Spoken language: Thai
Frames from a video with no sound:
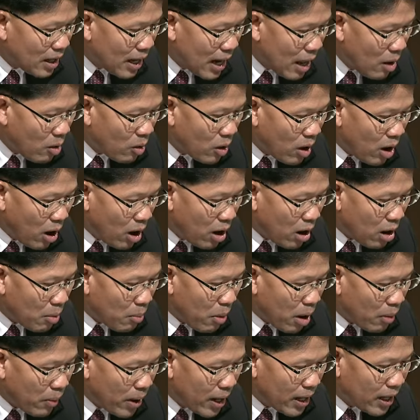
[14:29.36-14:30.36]
แล้วก็
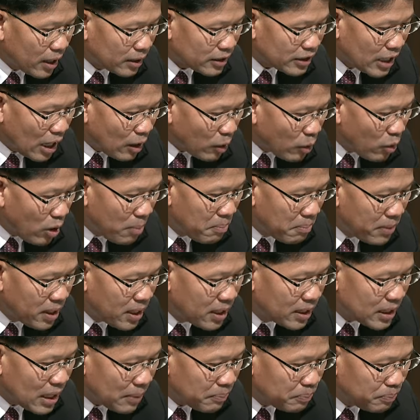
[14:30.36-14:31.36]
บอกว่าจะร่วมมื
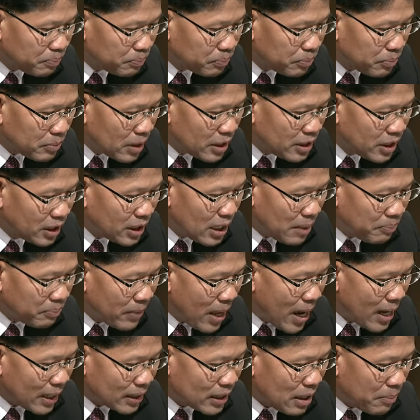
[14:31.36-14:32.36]
อกับยึดอำ
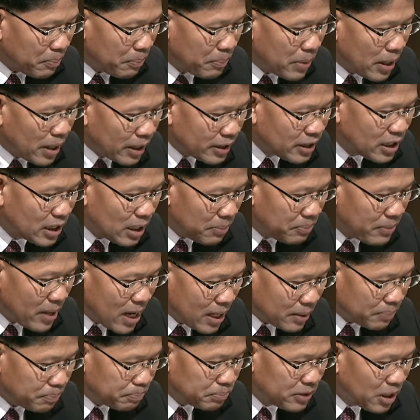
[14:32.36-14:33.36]
นาจกับยึดอำ
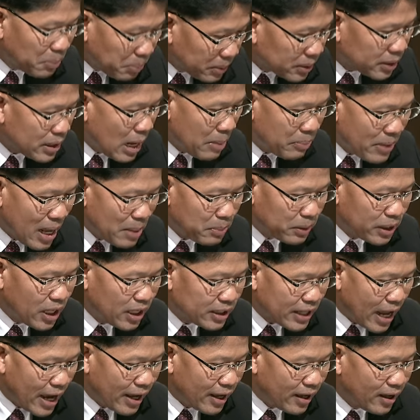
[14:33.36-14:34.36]
นาจยึดอำนาจประเท
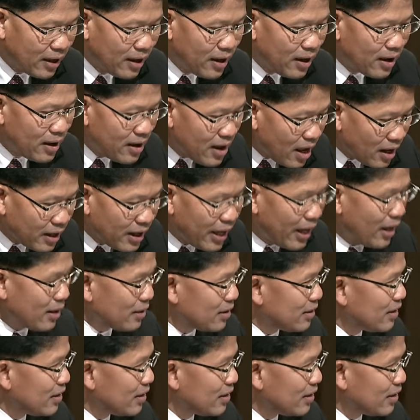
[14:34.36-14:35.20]
ศไทย เรื่องนี้